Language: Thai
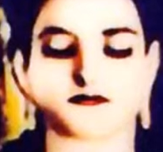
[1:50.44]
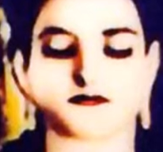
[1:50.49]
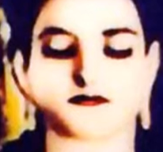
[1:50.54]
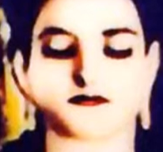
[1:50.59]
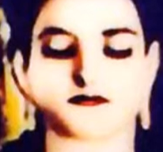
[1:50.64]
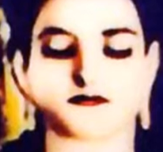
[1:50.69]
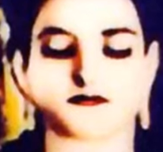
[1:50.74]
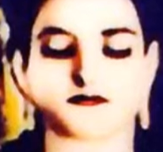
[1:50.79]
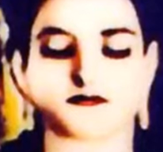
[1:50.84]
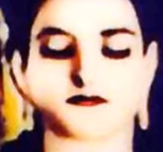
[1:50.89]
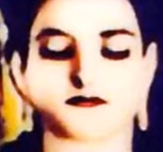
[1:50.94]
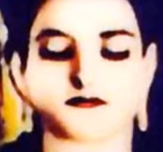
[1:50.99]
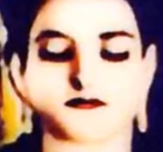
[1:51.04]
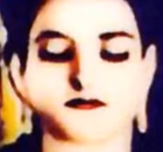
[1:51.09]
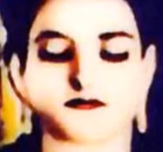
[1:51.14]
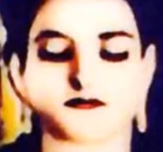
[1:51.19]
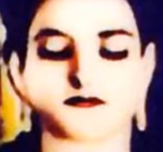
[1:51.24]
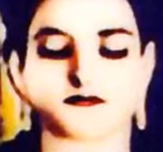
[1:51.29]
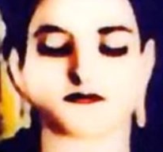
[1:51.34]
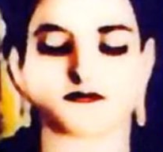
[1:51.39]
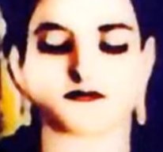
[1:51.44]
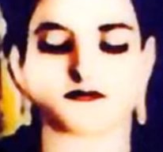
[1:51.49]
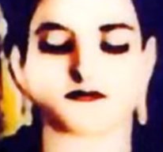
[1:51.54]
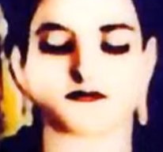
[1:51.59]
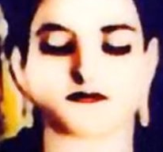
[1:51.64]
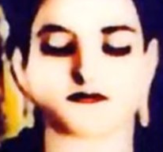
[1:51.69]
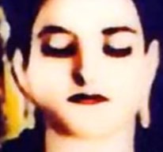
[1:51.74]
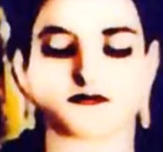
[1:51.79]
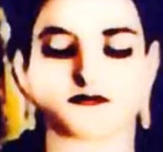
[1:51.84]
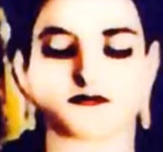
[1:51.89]
ความไม่เบียดเบียนการเป็
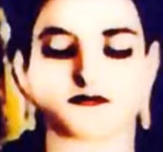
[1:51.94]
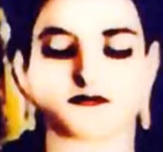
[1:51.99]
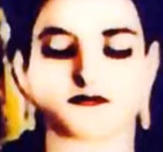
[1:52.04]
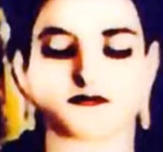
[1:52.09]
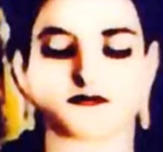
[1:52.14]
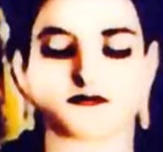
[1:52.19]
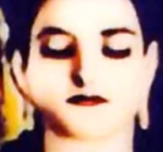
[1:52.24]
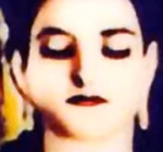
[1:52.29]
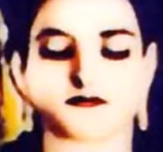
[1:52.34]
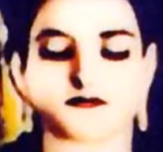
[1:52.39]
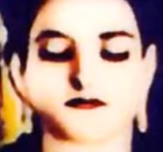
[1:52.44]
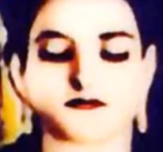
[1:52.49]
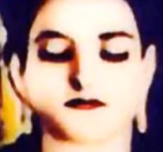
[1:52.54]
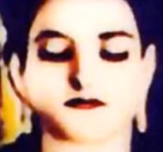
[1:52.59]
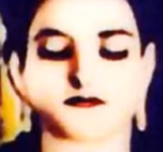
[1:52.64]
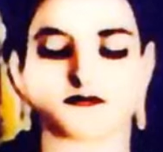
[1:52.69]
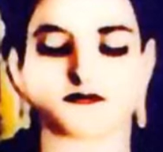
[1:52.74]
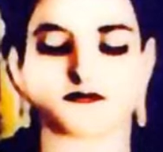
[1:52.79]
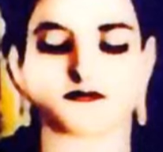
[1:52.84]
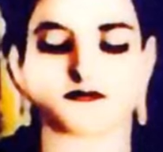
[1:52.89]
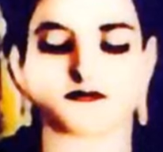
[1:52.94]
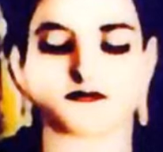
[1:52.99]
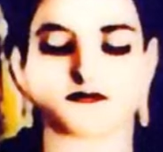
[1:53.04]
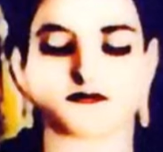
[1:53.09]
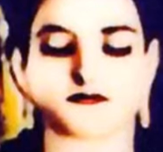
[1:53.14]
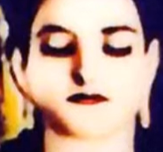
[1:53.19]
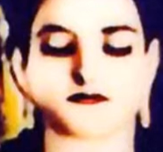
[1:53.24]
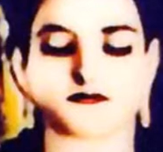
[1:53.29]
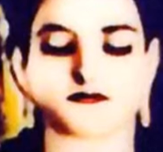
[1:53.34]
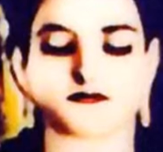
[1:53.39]
นธรรมอันเลิศ ทรง
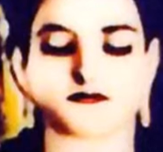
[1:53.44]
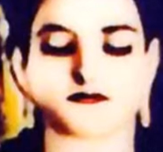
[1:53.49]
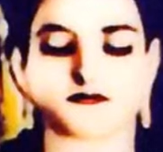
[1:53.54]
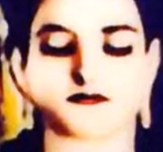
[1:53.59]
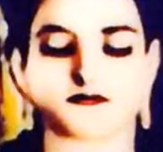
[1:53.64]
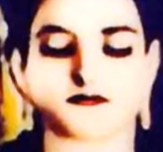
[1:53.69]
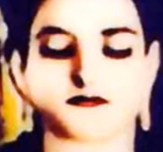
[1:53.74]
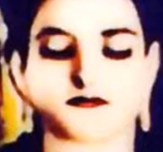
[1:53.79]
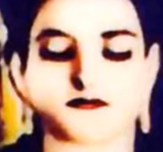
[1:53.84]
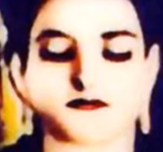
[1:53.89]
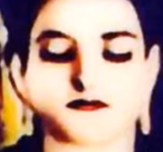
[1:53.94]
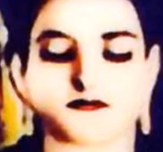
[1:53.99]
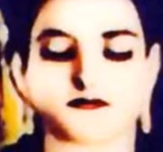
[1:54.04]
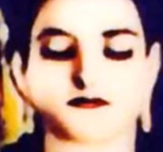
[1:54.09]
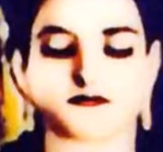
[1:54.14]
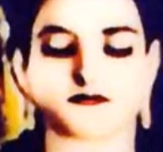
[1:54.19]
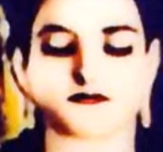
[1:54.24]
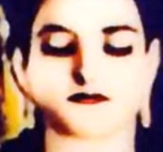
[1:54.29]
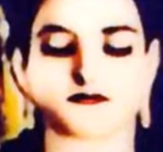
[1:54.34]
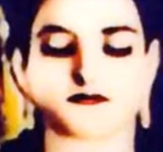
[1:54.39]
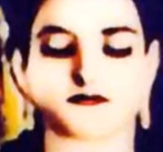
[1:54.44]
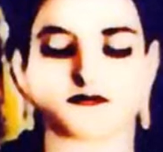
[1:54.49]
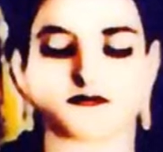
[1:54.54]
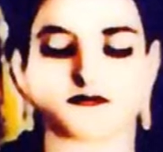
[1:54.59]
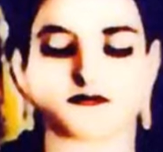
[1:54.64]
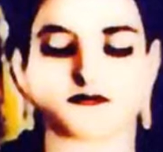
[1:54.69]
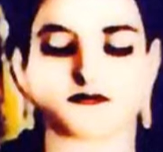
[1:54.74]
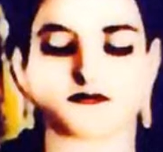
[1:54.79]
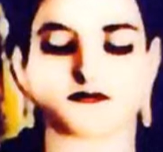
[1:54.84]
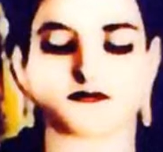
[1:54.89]
ยอมแม้ให้ผู้อื่นเบียดเบียน
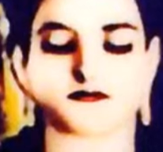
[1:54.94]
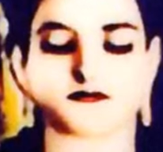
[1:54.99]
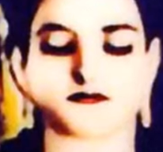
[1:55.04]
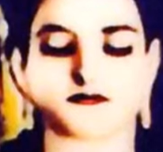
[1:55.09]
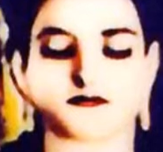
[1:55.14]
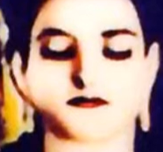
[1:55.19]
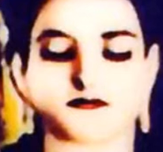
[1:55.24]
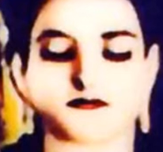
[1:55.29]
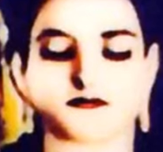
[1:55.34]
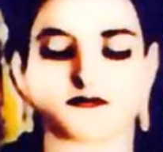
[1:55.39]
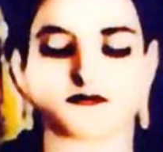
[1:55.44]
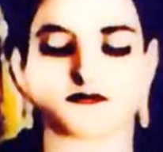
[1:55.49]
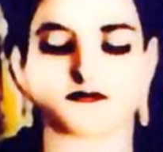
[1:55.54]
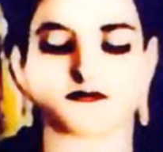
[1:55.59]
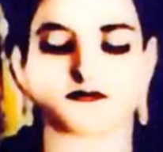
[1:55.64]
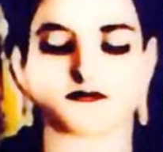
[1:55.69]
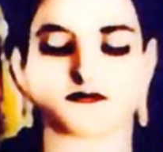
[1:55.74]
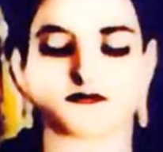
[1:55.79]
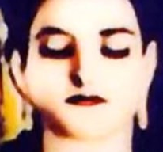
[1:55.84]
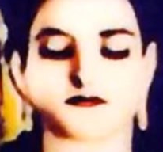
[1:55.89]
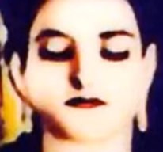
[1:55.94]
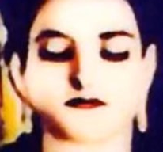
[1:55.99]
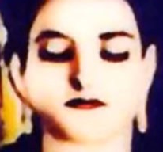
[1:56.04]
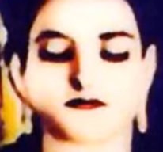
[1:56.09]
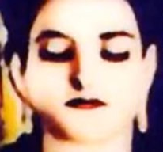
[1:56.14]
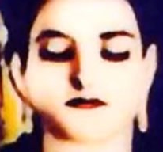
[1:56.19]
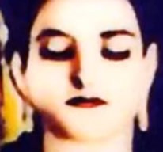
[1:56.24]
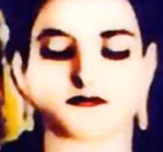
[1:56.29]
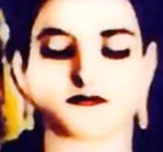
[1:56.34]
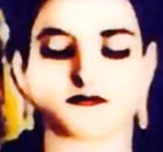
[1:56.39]
แต่ไม่ได้ทรงเบียดเบียนตอบ
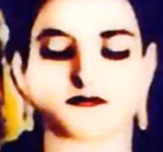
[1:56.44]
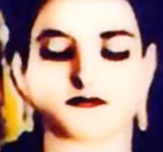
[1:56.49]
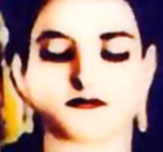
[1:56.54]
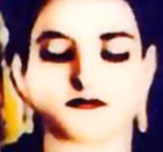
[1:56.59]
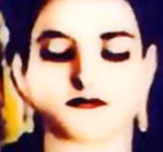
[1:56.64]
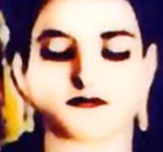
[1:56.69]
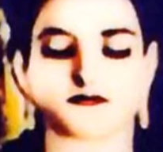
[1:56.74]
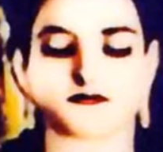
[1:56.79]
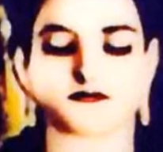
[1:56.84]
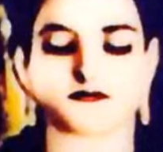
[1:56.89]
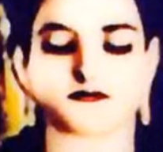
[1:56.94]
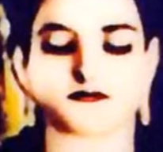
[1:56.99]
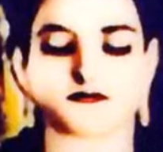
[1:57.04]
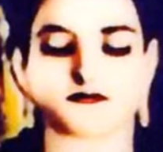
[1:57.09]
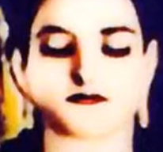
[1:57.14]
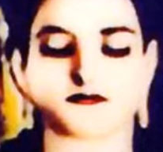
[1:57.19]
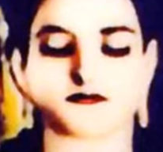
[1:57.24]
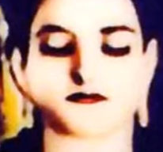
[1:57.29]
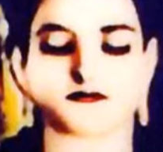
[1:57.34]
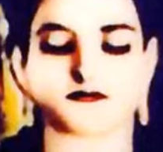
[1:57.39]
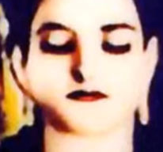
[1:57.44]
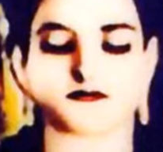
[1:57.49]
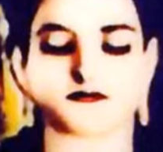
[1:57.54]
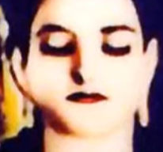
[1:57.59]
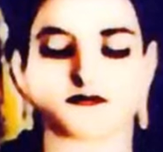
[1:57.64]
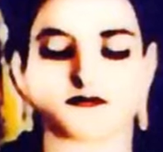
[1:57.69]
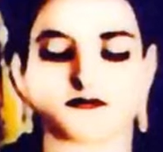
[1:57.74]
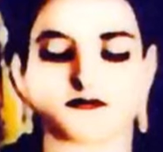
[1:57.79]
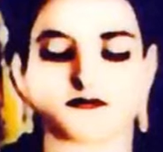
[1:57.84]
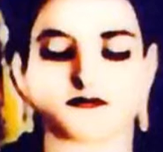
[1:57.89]
ในพระประวัติ
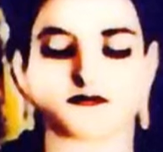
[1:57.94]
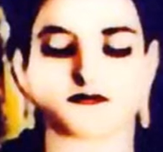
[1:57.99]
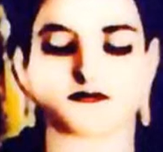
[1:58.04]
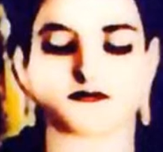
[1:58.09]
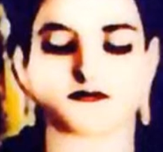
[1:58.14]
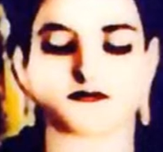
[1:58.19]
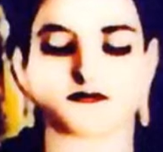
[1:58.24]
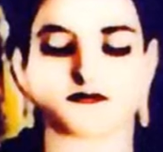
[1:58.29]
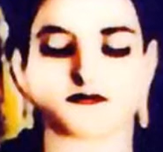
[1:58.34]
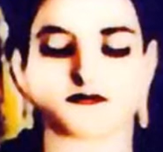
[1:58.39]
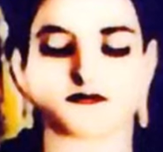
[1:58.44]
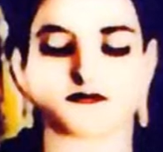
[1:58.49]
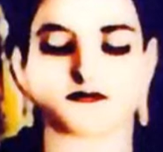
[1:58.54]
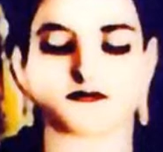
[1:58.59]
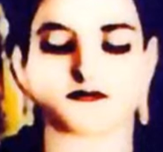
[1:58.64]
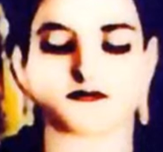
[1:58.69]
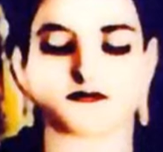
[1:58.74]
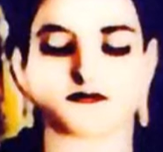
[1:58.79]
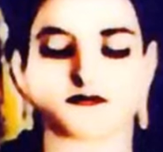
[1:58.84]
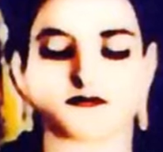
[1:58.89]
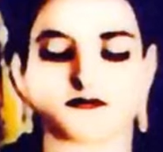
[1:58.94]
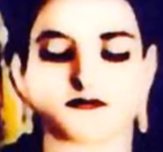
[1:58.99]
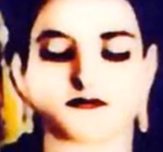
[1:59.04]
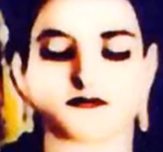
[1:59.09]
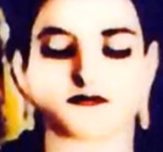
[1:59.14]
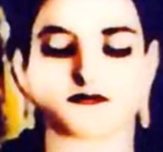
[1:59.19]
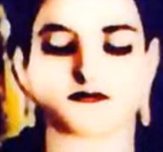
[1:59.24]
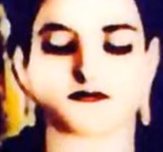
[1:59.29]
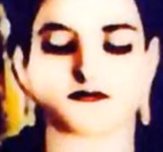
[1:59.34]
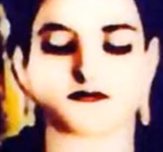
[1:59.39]
ของพระองค์มีหลายครั้งที่
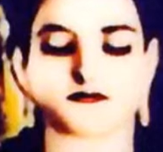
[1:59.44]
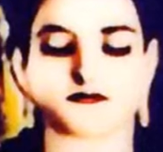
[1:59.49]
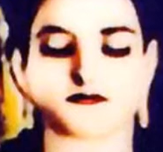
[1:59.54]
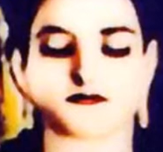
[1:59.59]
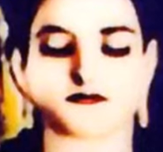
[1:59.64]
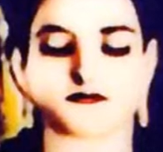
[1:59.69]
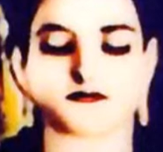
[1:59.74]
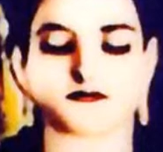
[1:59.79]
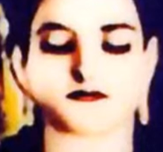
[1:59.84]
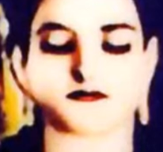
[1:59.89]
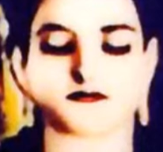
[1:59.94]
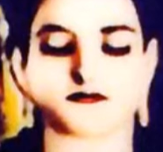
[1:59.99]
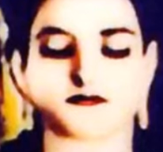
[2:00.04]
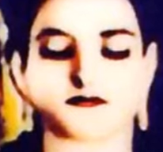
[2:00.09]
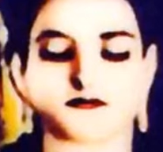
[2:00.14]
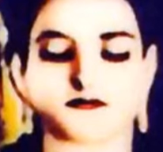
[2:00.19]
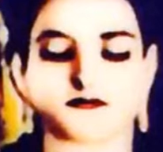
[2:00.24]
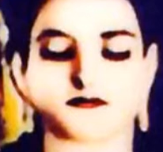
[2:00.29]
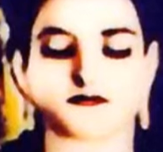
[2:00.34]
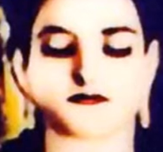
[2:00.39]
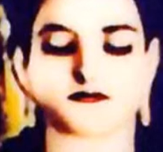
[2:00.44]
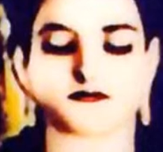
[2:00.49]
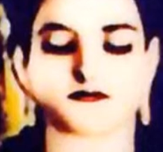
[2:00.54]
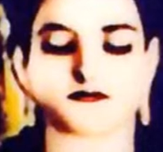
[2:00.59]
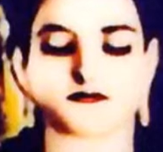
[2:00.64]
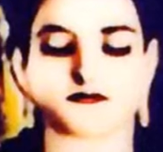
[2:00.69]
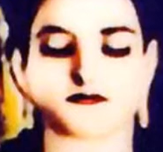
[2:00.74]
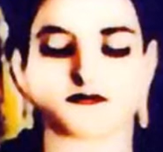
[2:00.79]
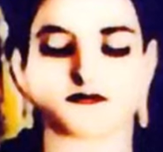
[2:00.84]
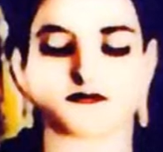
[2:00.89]
ถูกเบียดเบียนใส่ร้าย
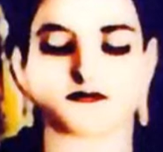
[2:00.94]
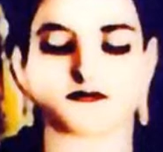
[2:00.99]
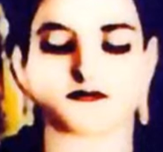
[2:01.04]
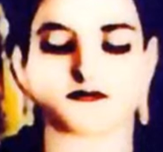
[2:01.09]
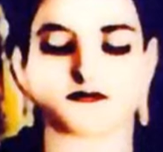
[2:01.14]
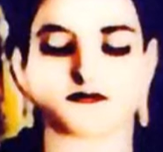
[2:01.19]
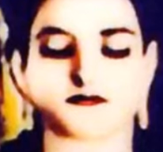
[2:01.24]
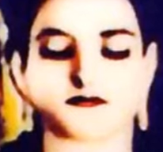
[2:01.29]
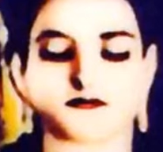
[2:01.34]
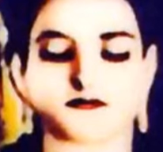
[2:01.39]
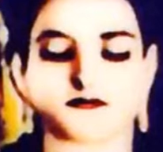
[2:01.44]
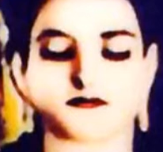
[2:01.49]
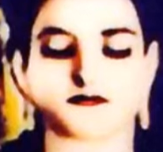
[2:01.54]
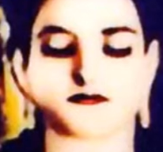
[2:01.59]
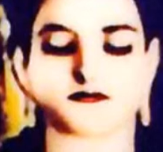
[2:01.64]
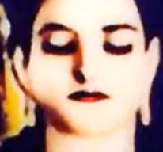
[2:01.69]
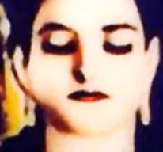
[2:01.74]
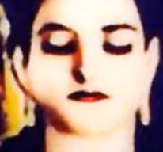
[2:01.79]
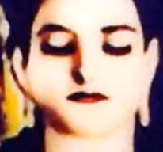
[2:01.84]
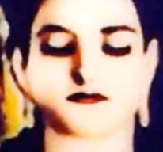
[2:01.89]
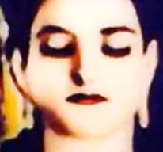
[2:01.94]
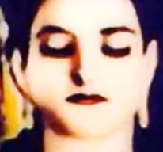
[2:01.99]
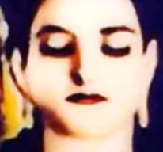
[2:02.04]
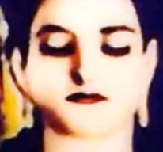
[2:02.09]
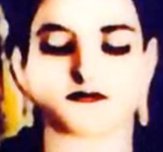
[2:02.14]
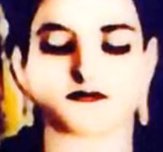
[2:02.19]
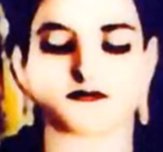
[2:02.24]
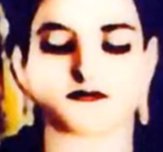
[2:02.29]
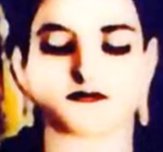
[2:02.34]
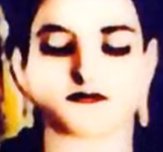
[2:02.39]
ทั้งเรื่องฆ่าคนและ
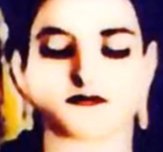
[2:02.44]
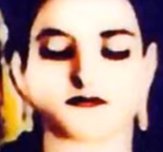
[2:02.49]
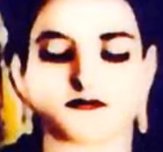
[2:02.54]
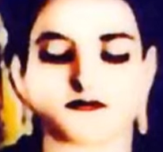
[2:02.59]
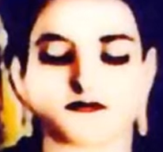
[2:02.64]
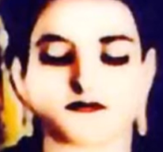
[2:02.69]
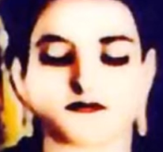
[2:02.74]
เรื่องผู้หญิ